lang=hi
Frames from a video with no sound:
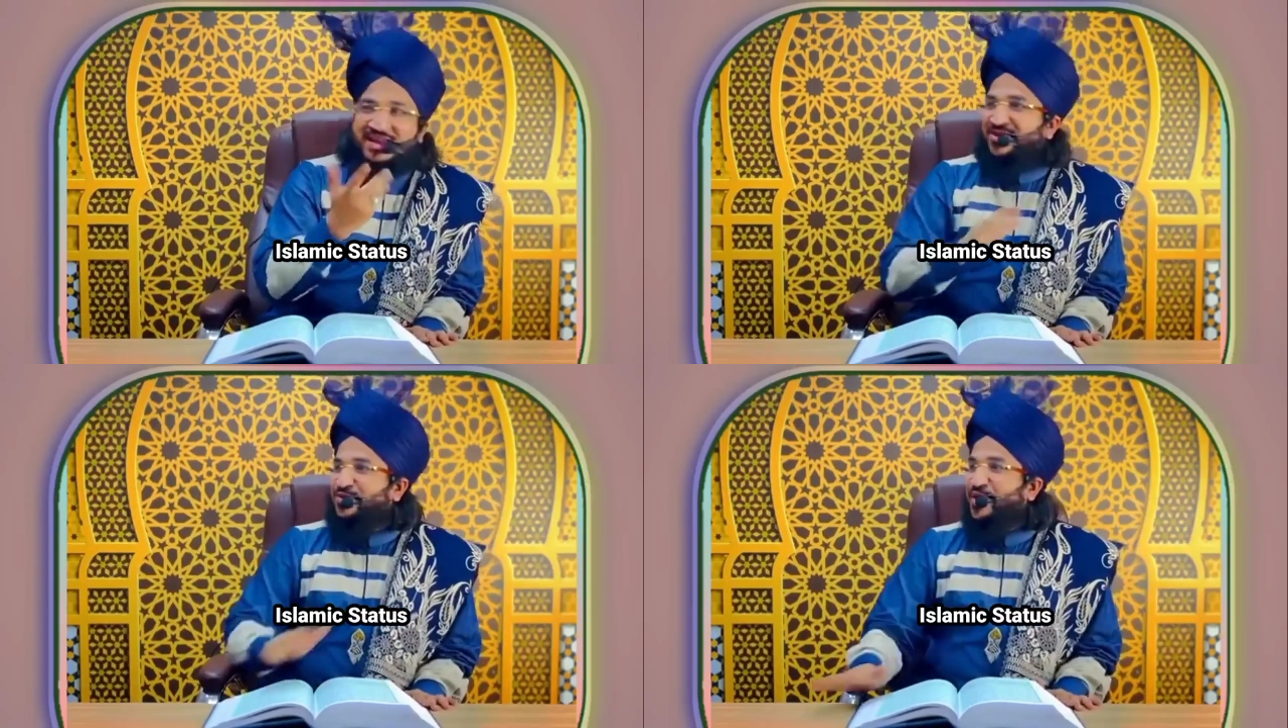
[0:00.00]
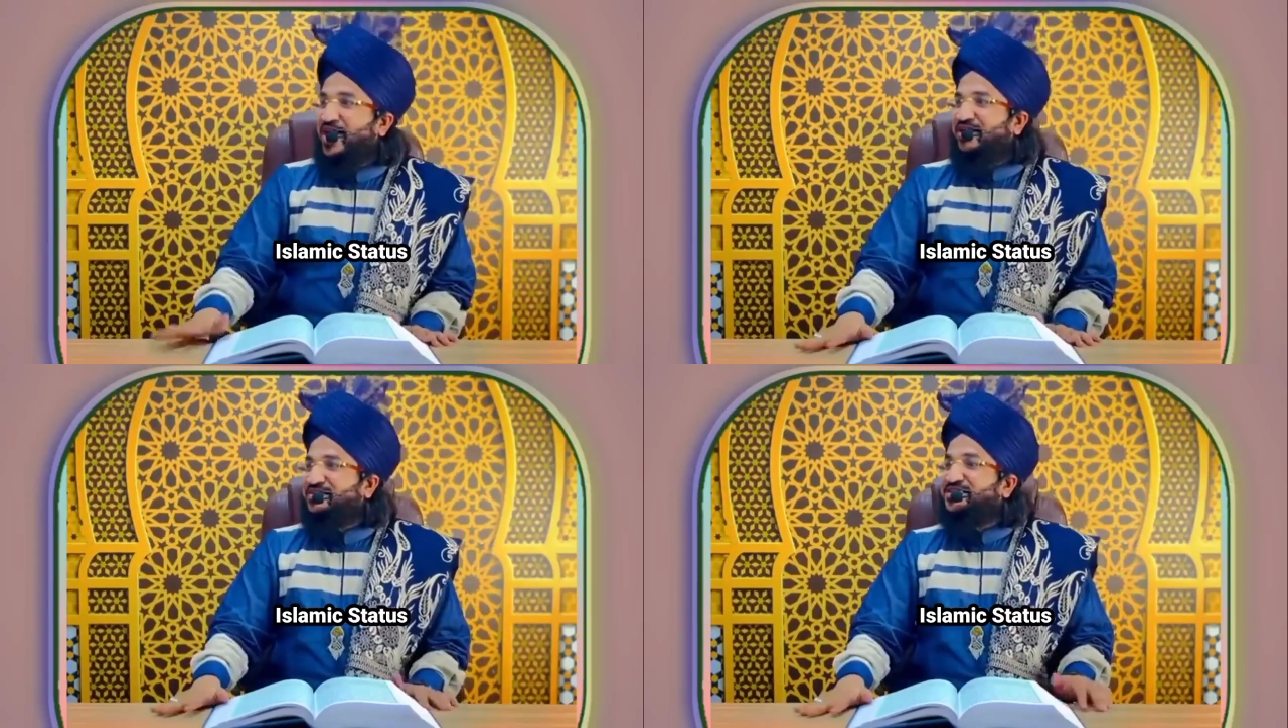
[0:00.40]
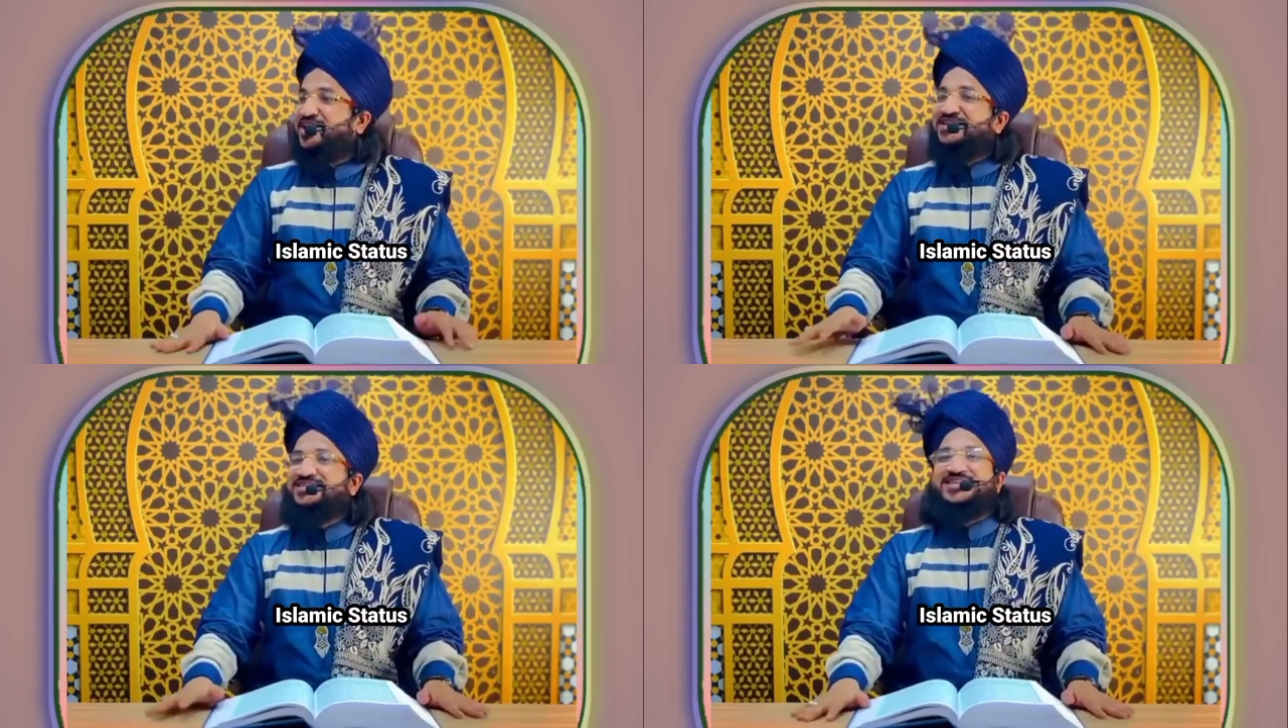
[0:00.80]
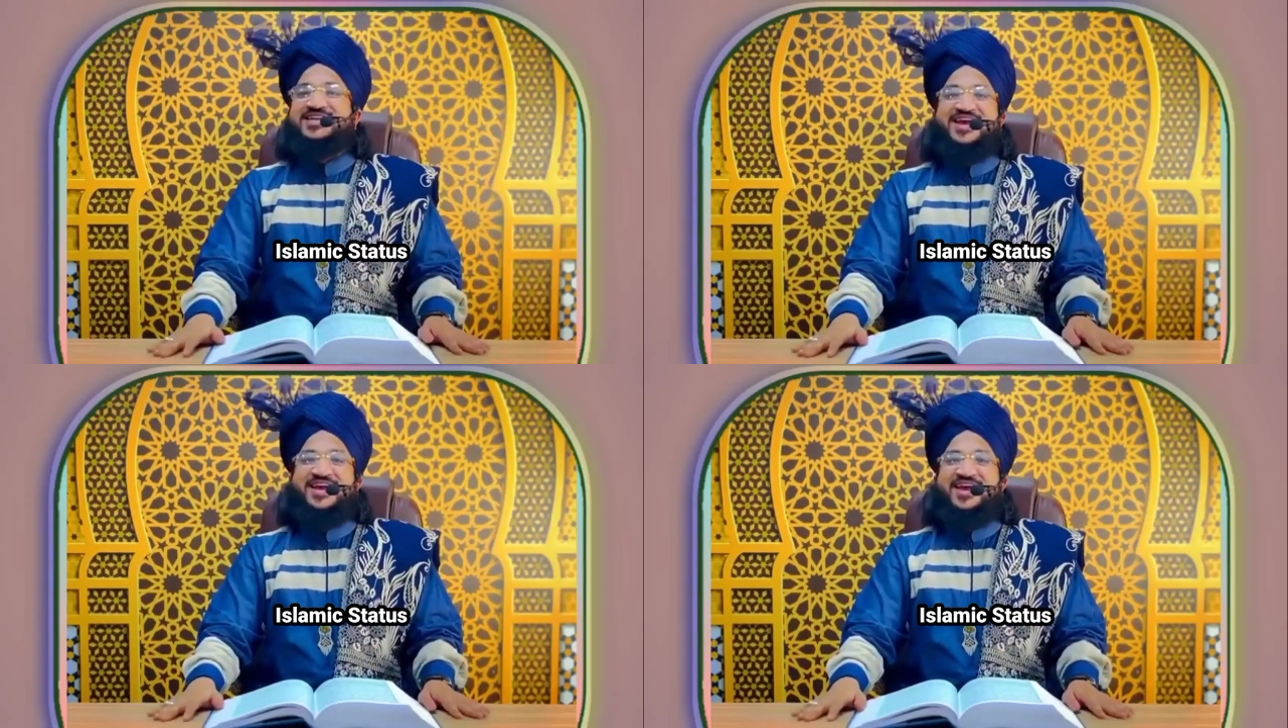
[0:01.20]
नहीं हुआ शर्त
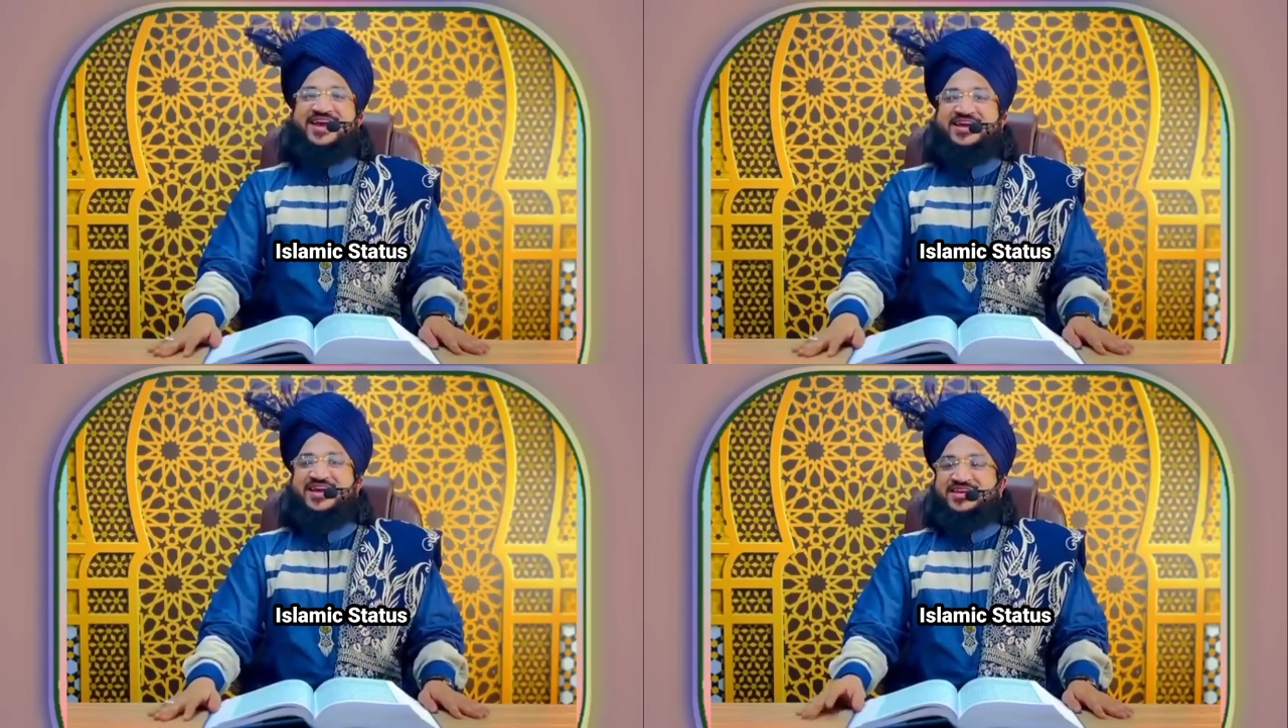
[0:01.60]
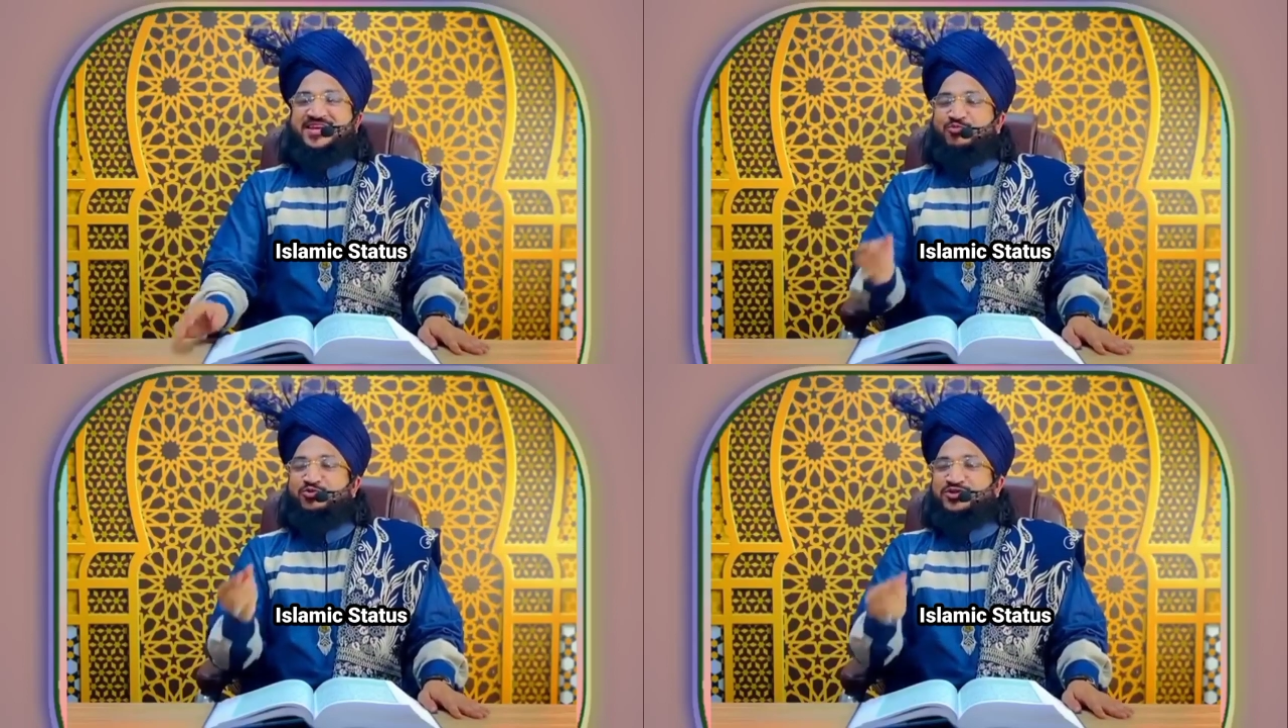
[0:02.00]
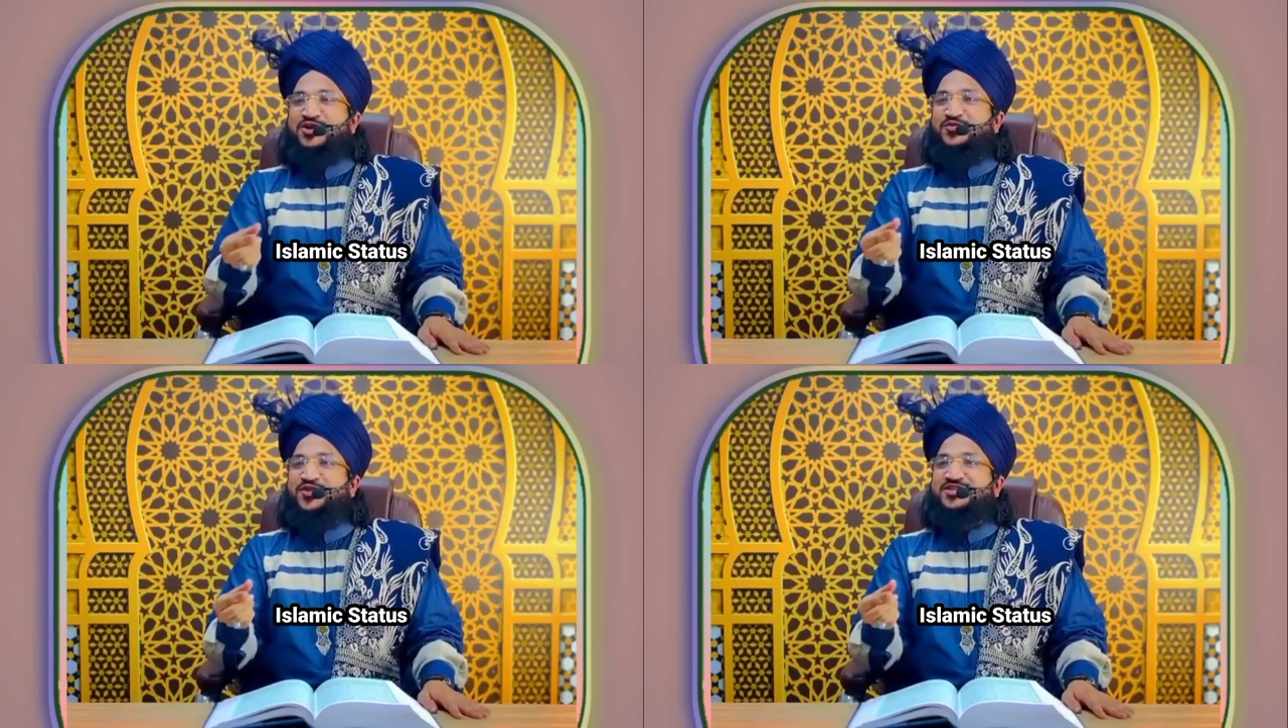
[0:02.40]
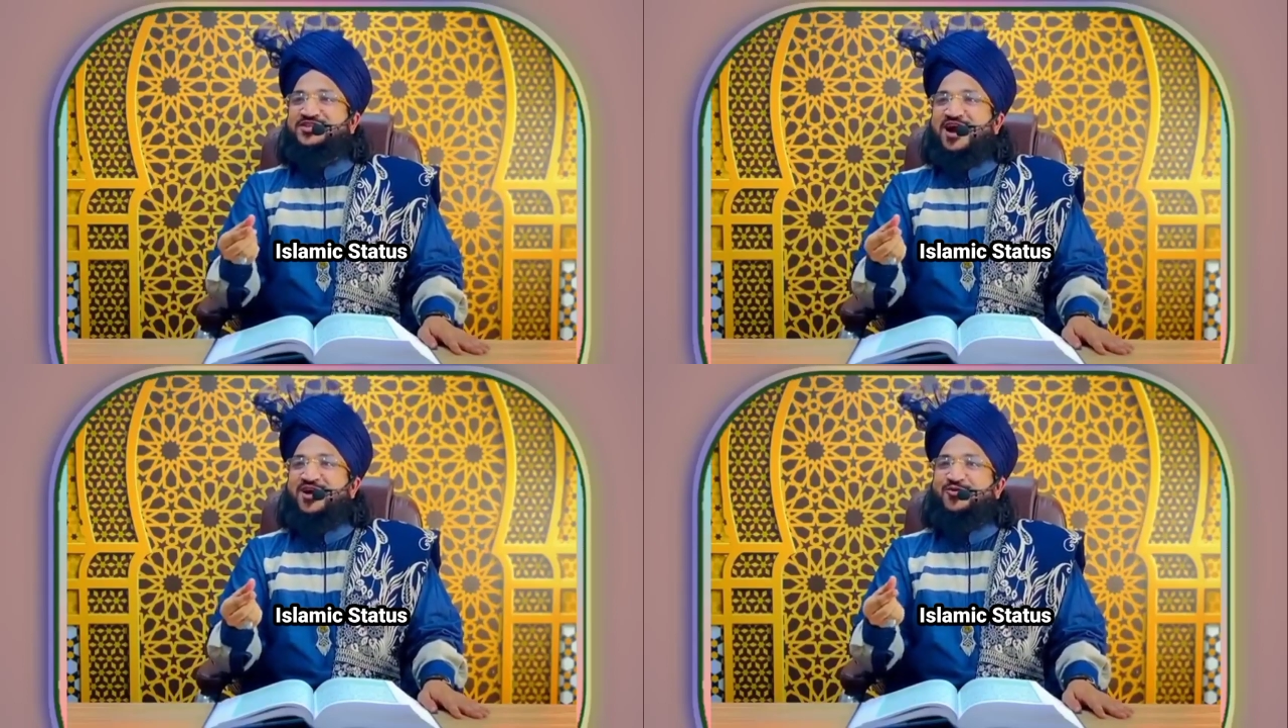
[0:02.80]
यह है कि बुझे हुए
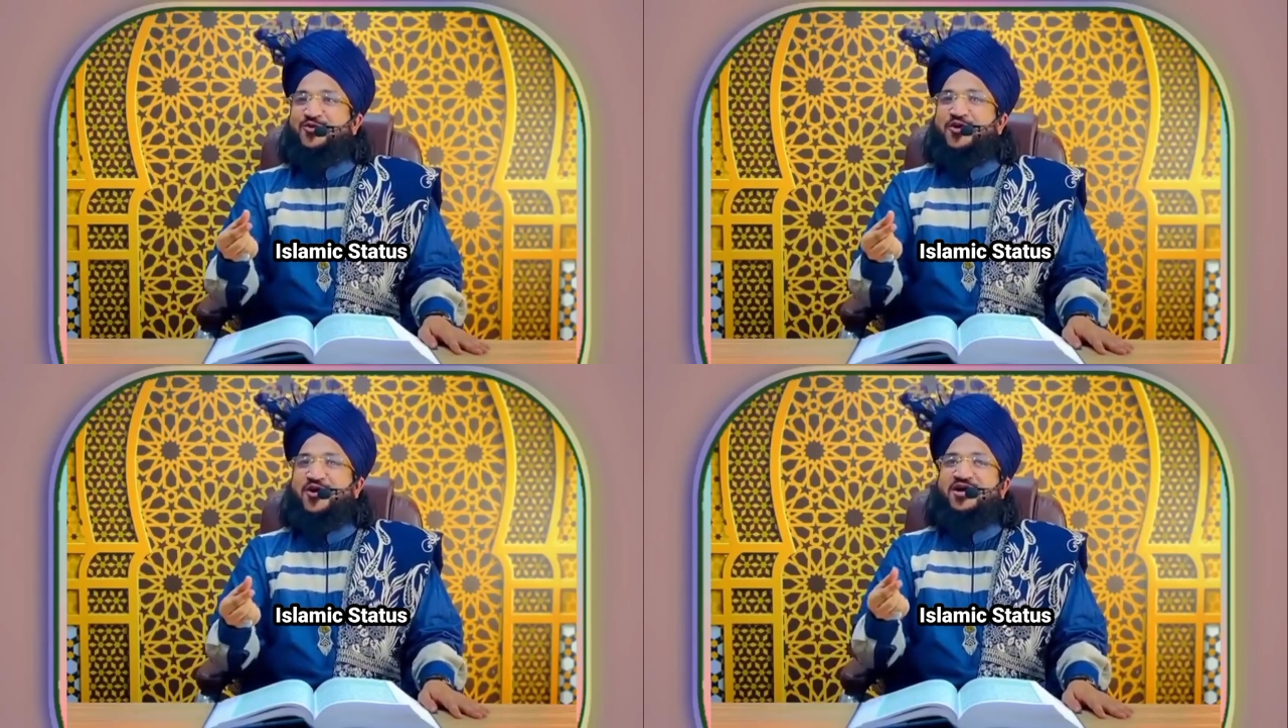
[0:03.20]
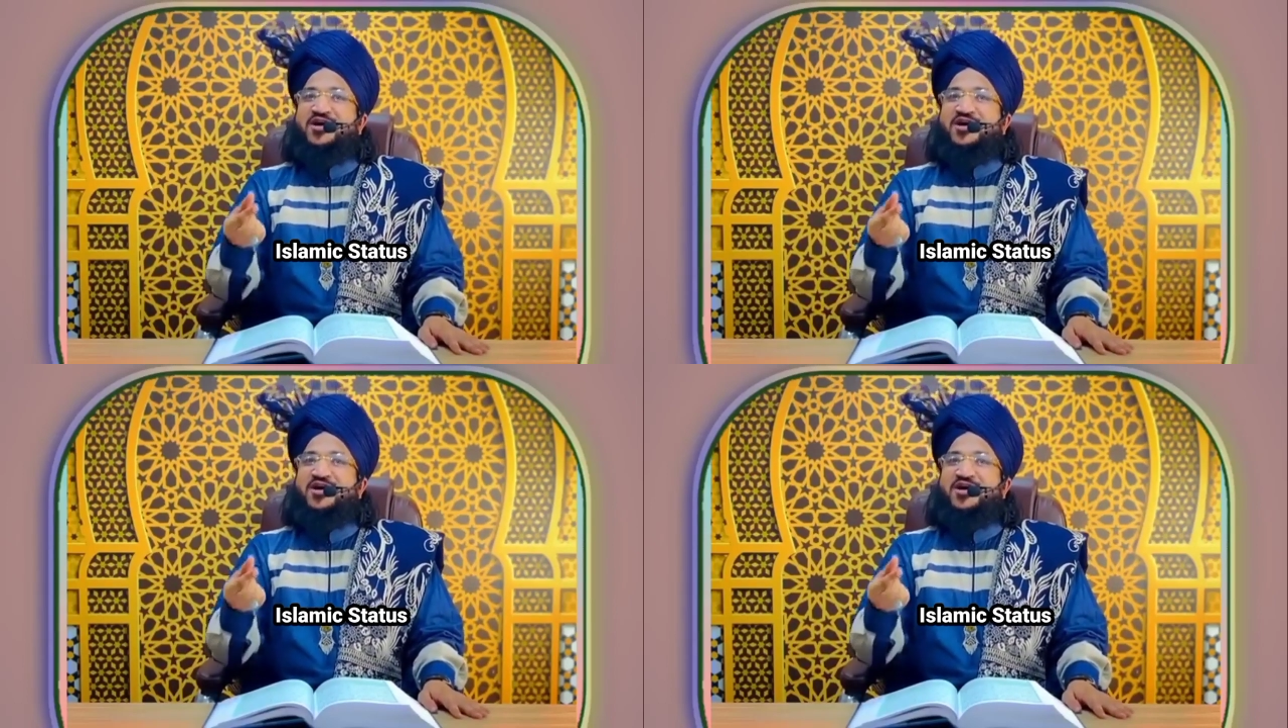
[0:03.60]
चिराग को